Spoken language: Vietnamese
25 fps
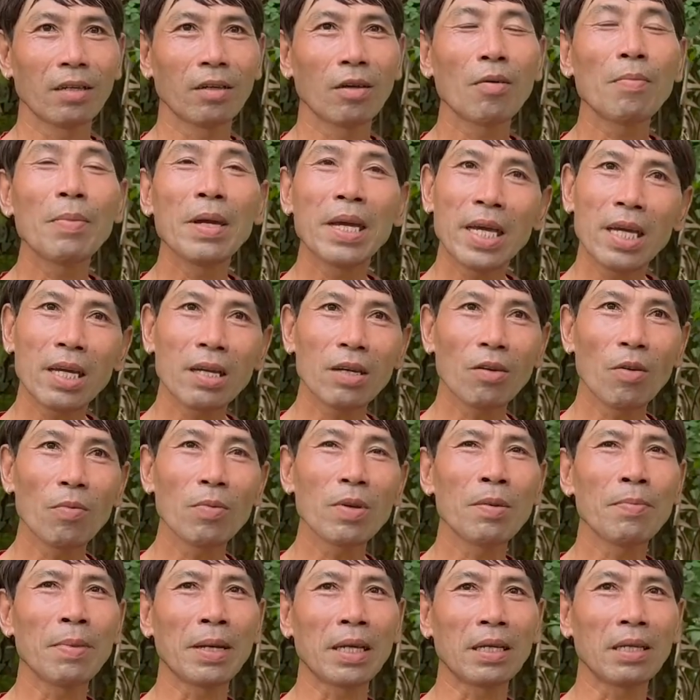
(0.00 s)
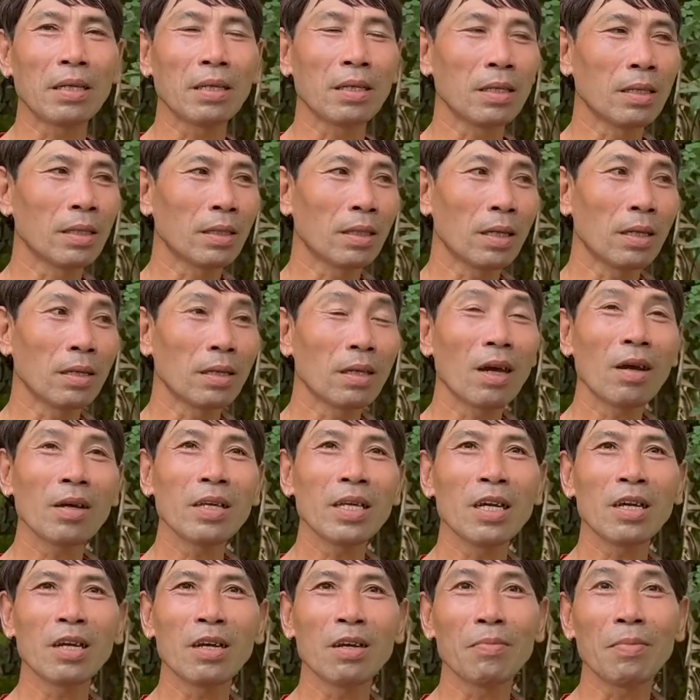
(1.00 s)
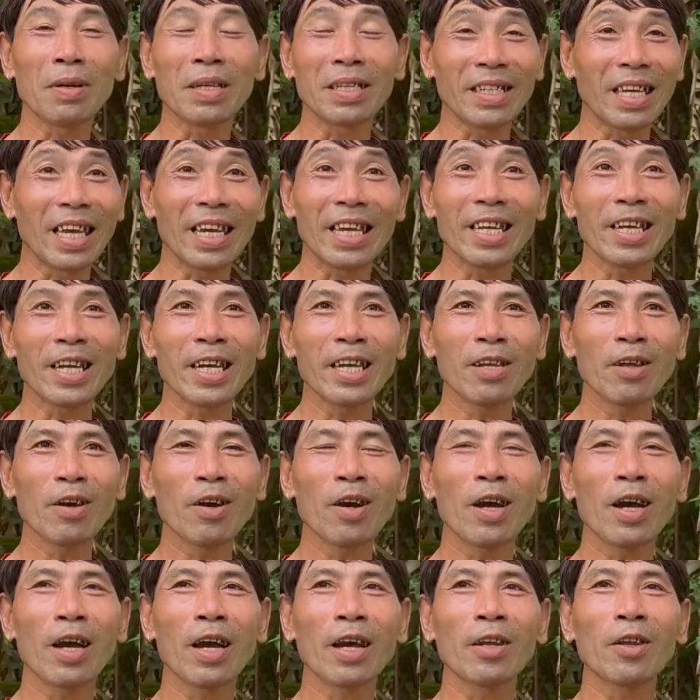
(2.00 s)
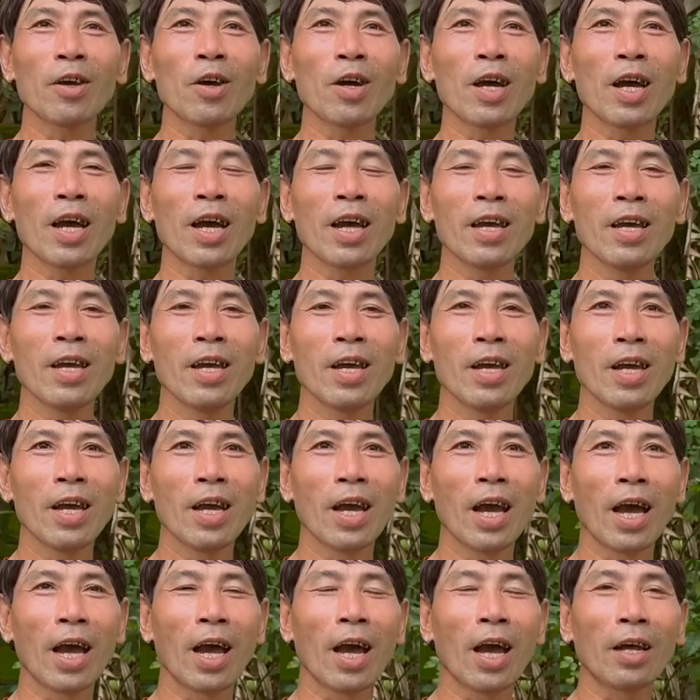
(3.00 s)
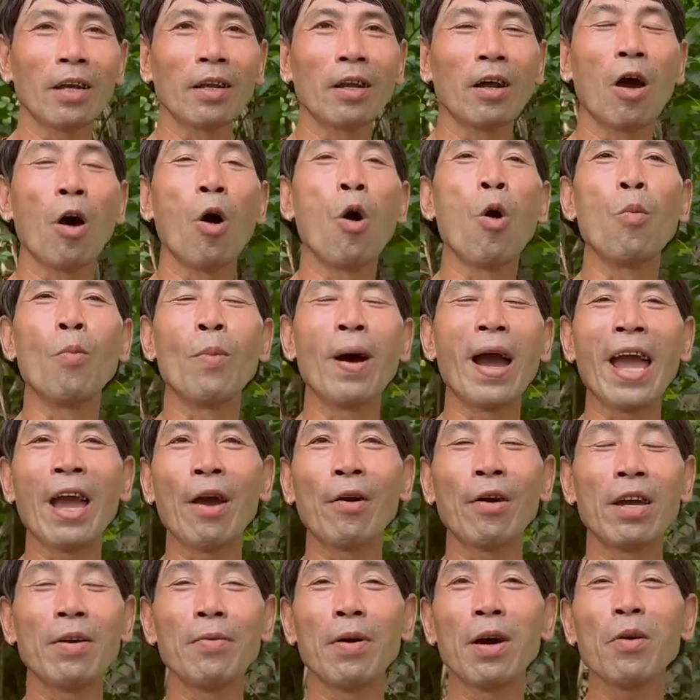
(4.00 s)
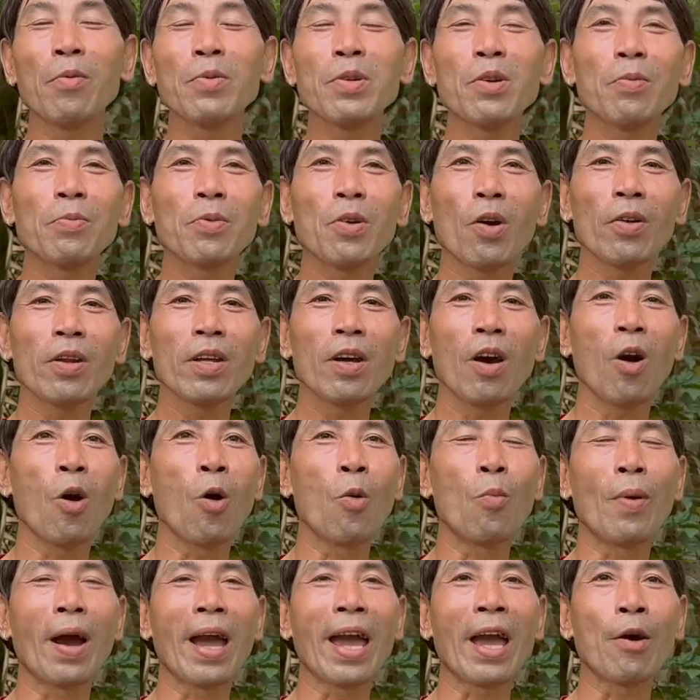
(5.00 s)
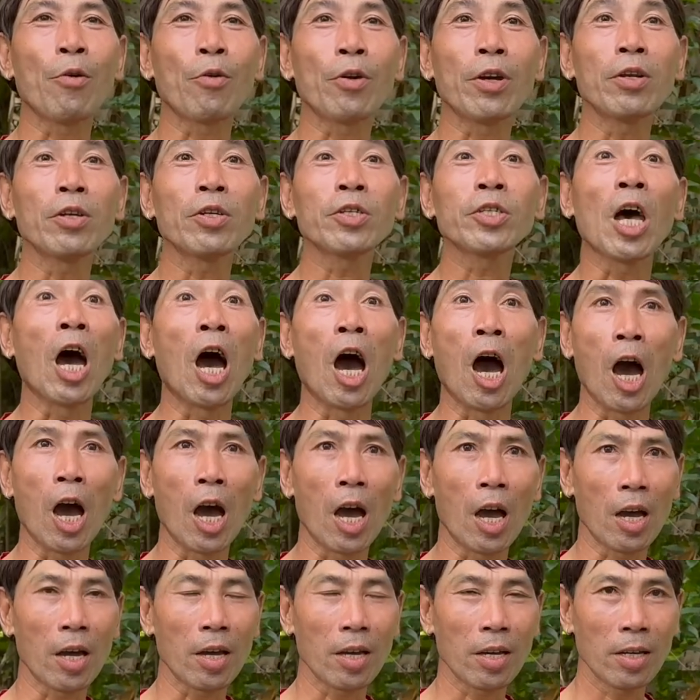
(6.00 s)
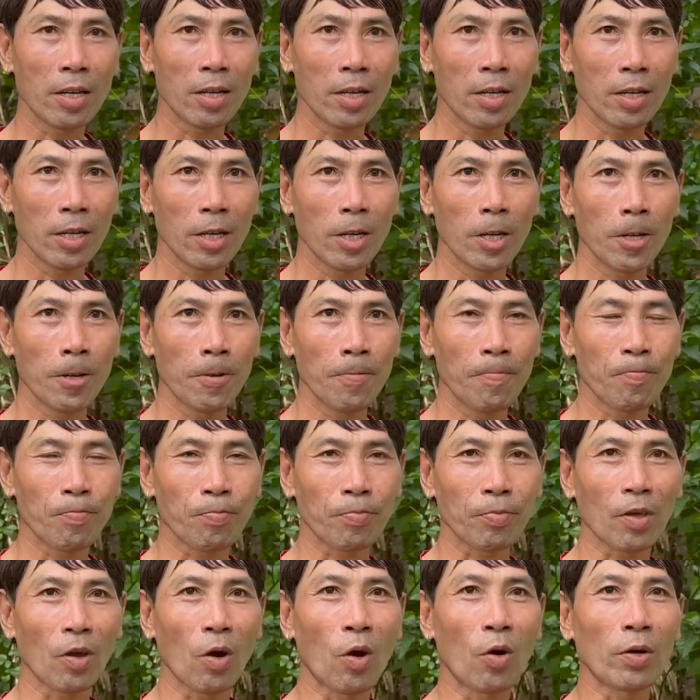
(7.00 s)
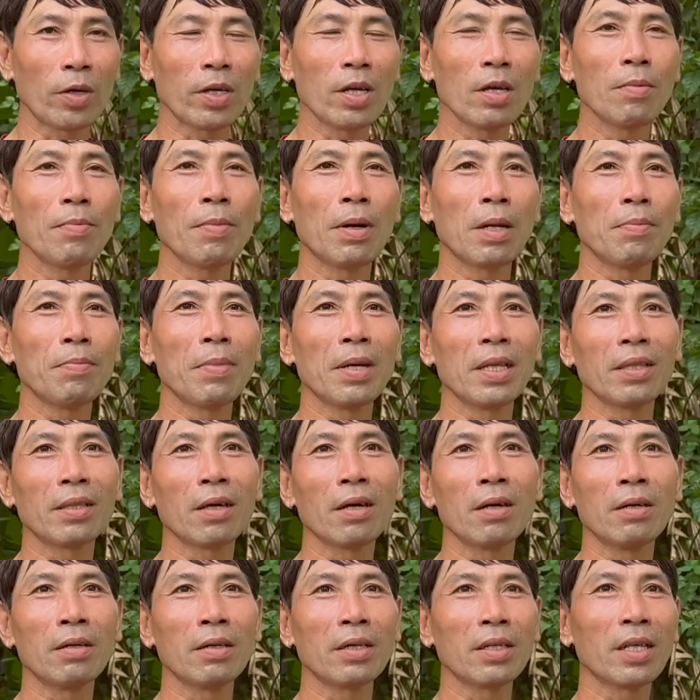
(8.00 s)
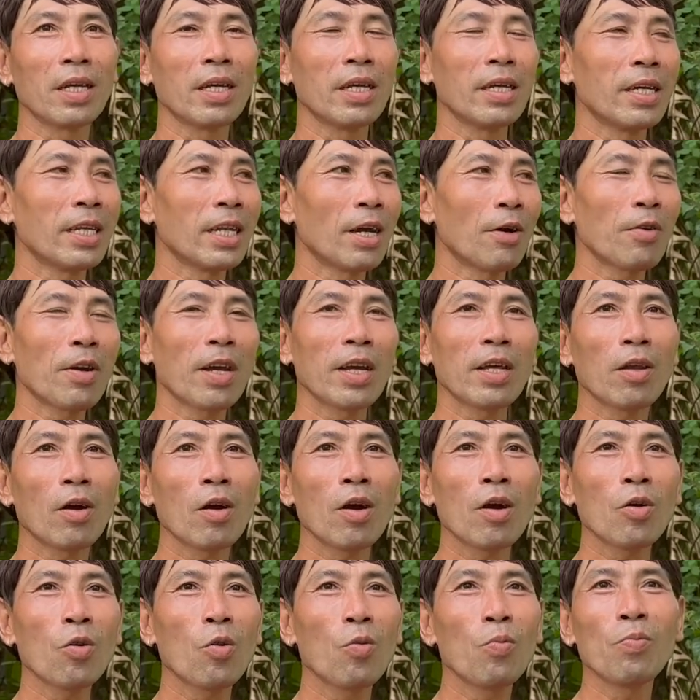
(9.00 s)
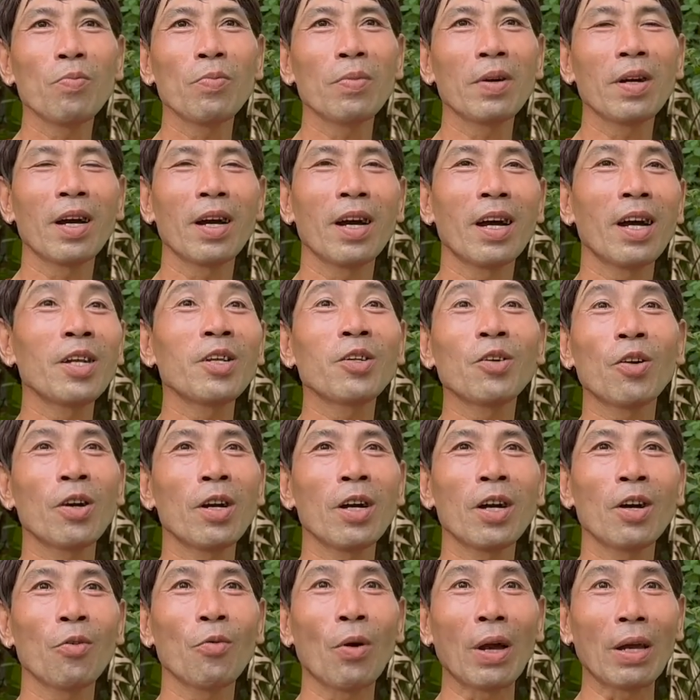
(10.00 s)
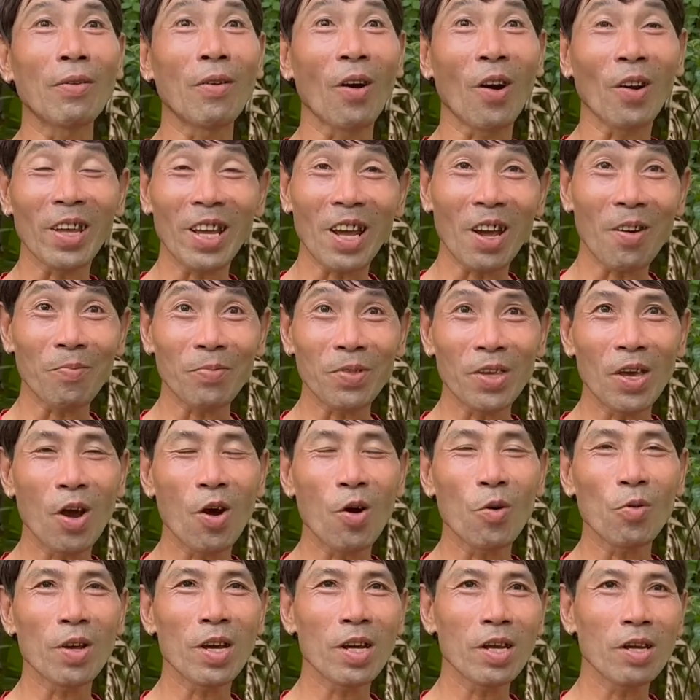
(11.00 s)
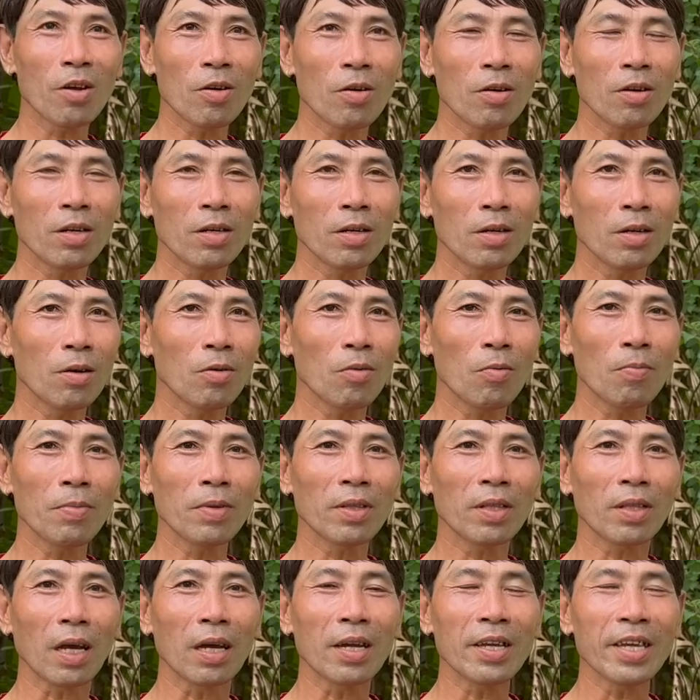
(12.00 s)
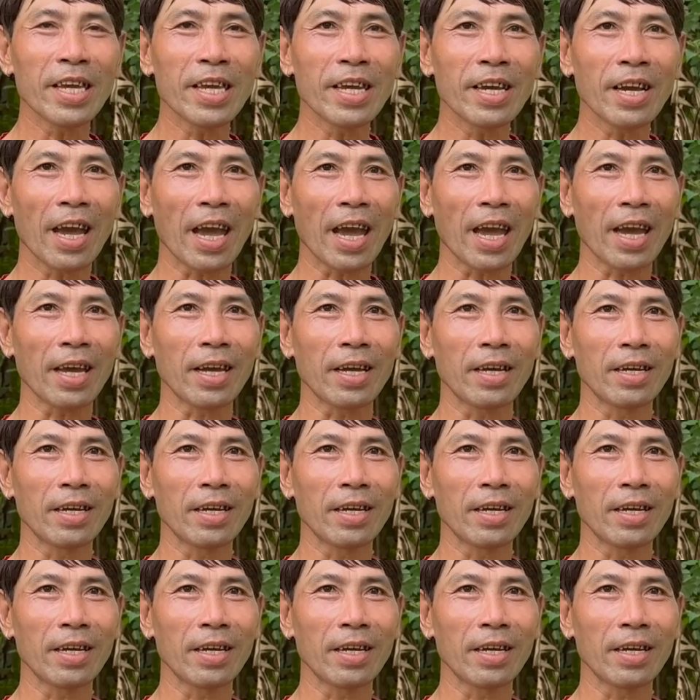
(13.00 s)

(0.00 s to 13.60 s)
nó biết cũng như mình nói như mình vậy cái nó nó à, ồn ào thì bảo biết cũng nói nó ồn ào cái nó sợ còn như mình bình thường thì nào ngay nó cũng ờ, ít có quậy bọ thấy không vô đó nó nó cũng tự nhiên à